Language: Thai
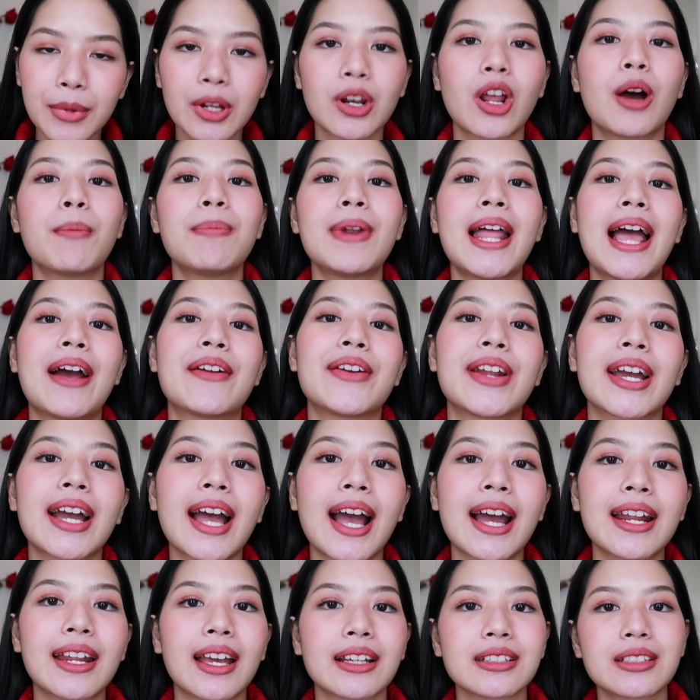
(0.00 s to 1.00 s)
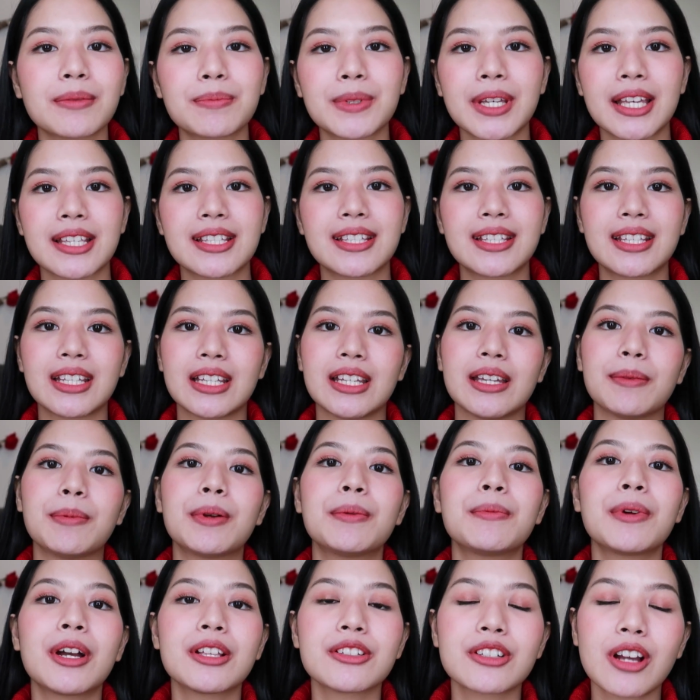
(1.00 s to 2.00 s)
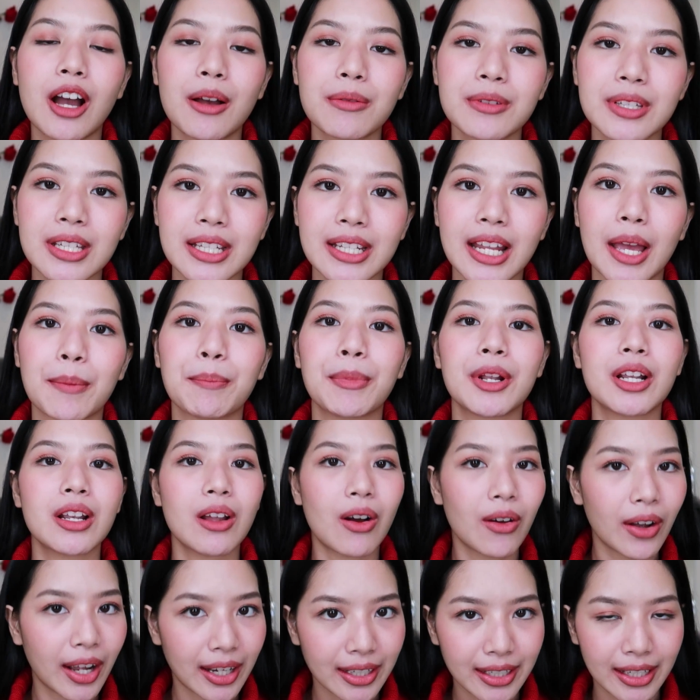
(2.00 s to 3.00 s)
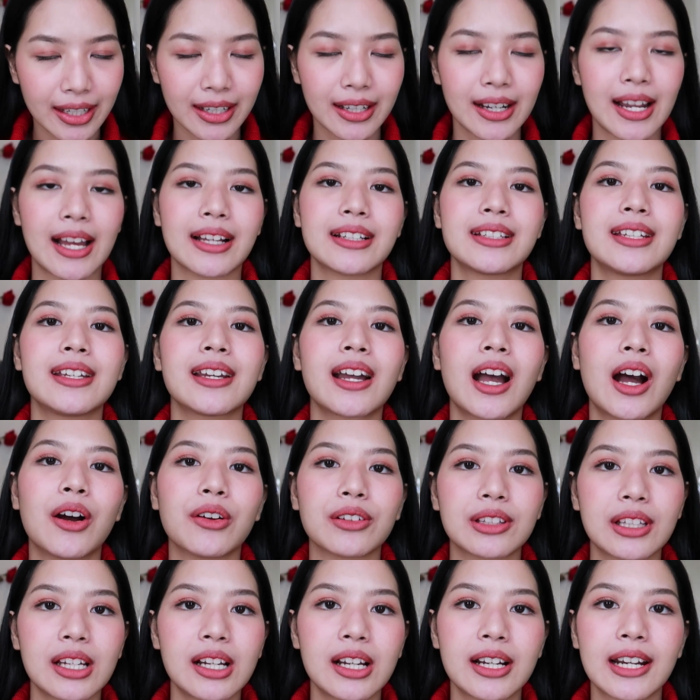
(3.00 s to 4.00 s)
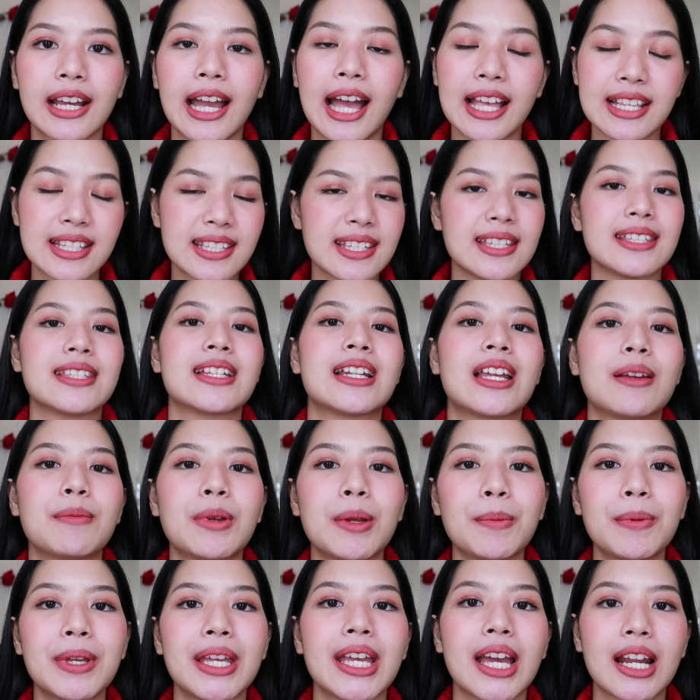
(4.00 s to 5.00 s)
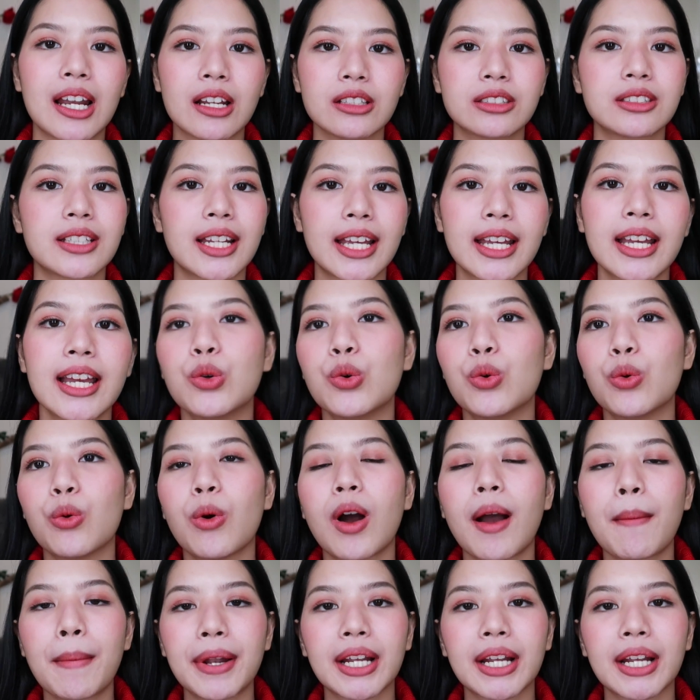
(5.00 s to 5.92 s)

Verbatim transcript: ครบแล้วนะคะทั้งสิบเจ็ดสีเพื่อนๆชอบสีไหนเป็นลองกันอีกครั้งที่เคาน์เตอร์นะคะสีจะได้ไม่เพี้ยนเราจะได้ดูว่า